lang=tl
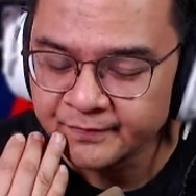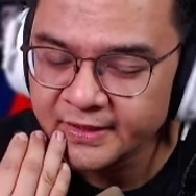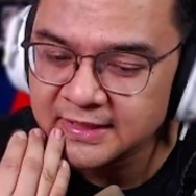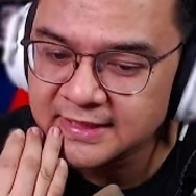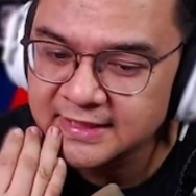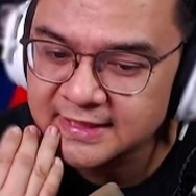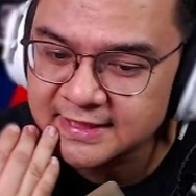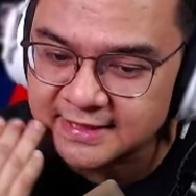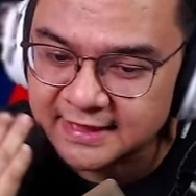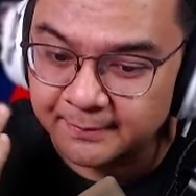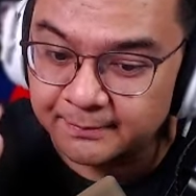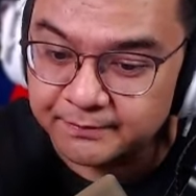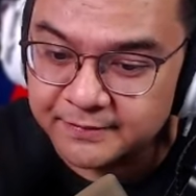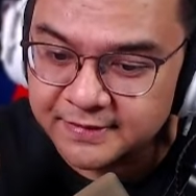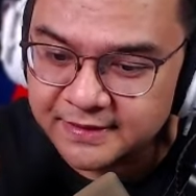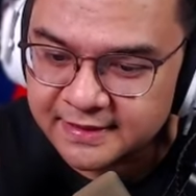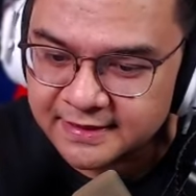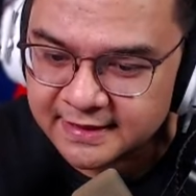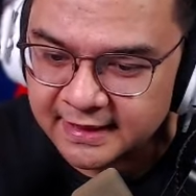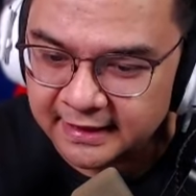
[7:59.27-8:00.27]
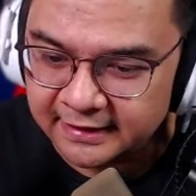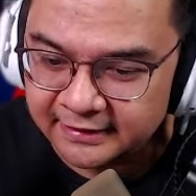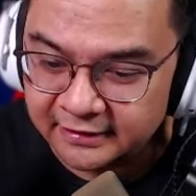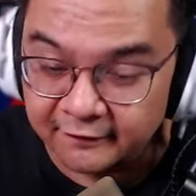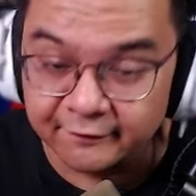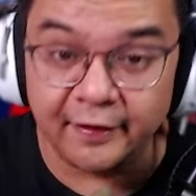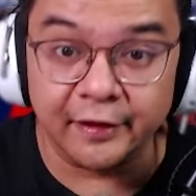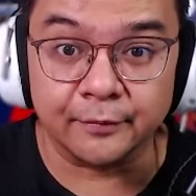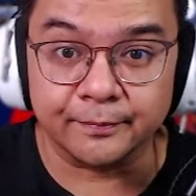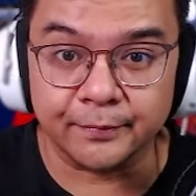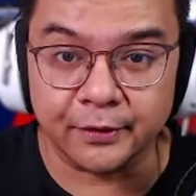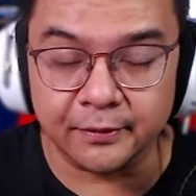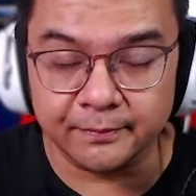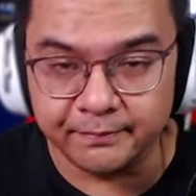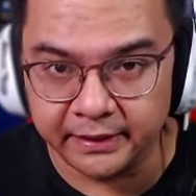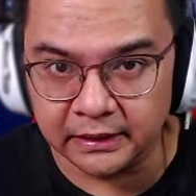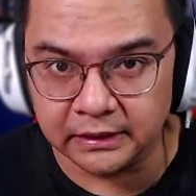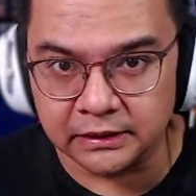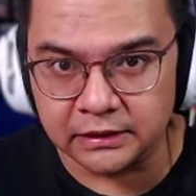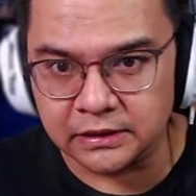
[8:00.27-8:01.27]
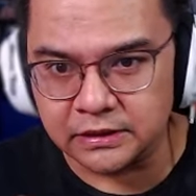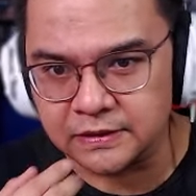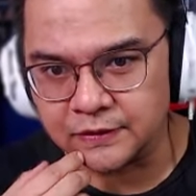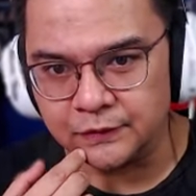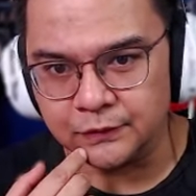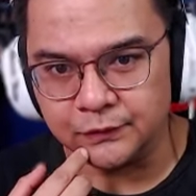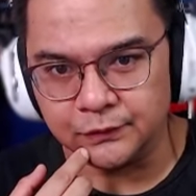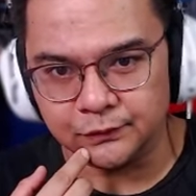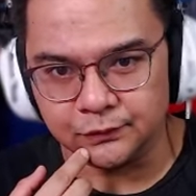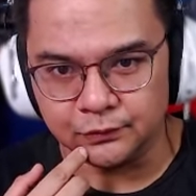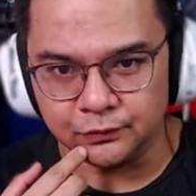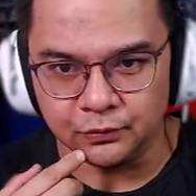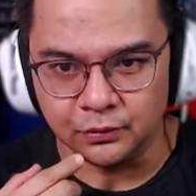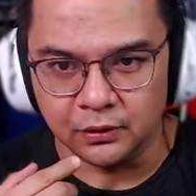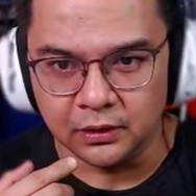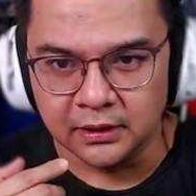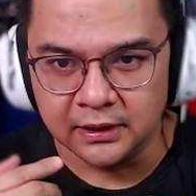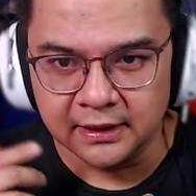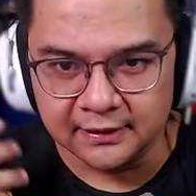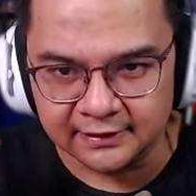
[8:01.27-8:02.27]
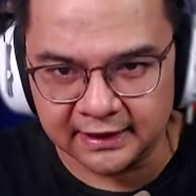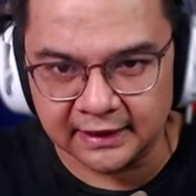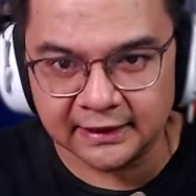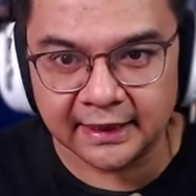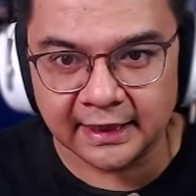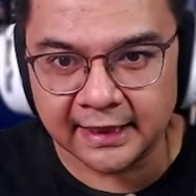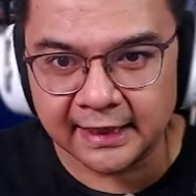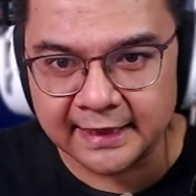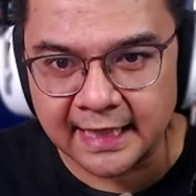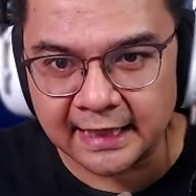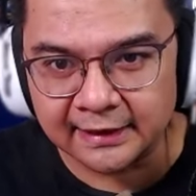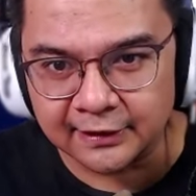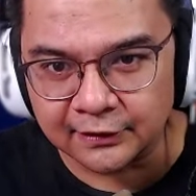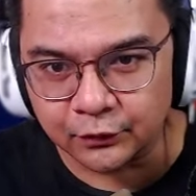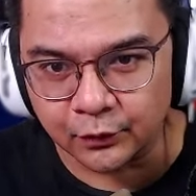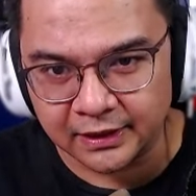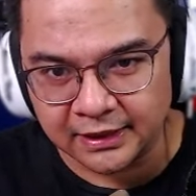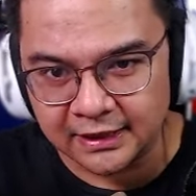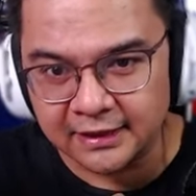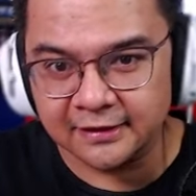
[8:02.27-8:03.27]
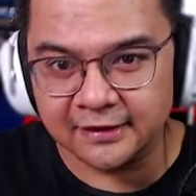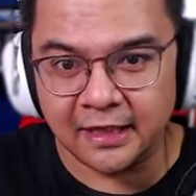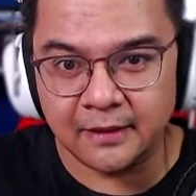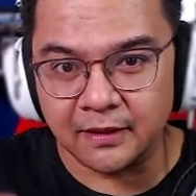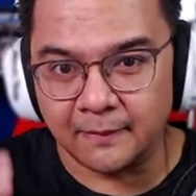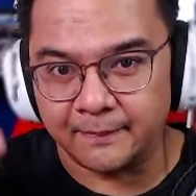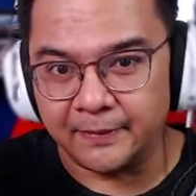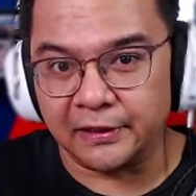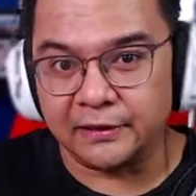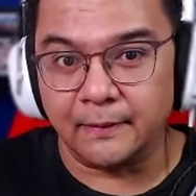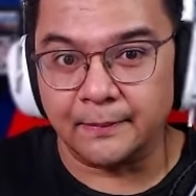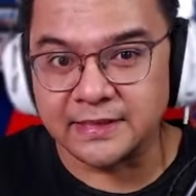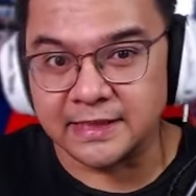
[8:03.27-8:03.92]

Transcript: sa, sa developer build. So Tignan lang natin to in-game kapag lumabas